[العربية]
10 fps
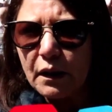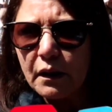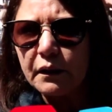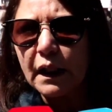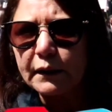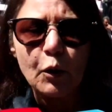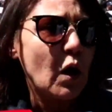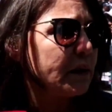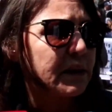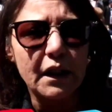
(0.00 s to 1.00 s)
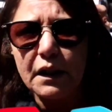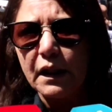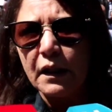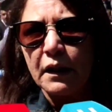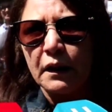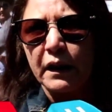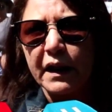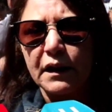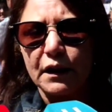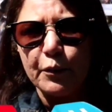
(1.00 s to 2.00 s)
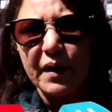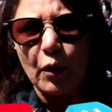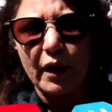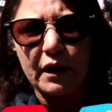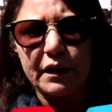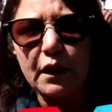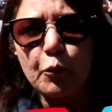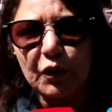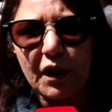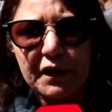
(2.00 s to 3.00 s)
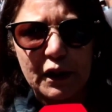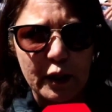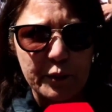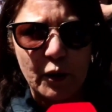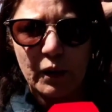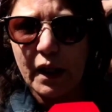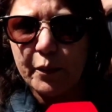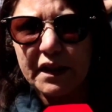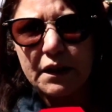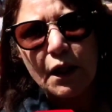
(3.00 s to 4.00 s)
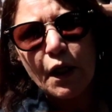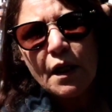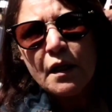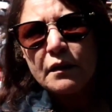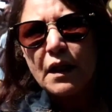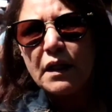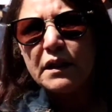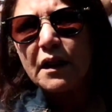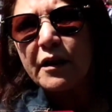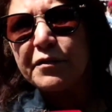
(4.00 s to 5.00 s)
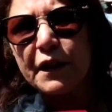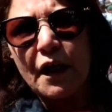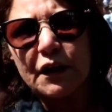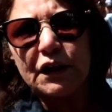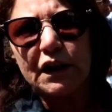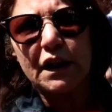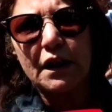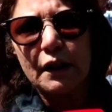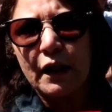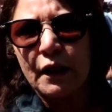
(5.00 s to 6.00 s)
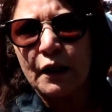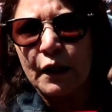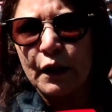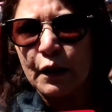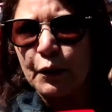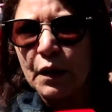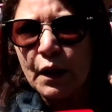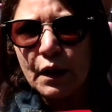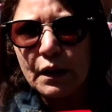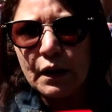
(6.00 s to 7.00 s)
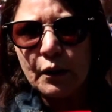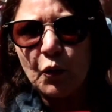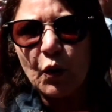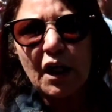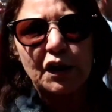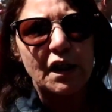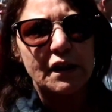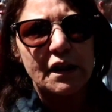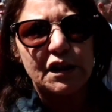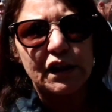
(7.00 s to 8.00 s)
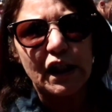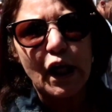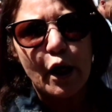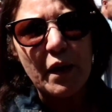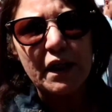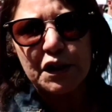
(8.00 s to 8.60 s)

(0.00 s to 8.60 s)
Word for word: التطلعات آه، آه، ديال القطاع ديال الموظفين ديال المياه والغابات ثالثا في هذا الشيء ديال مراجعه هذا الشيء ديال الاعمال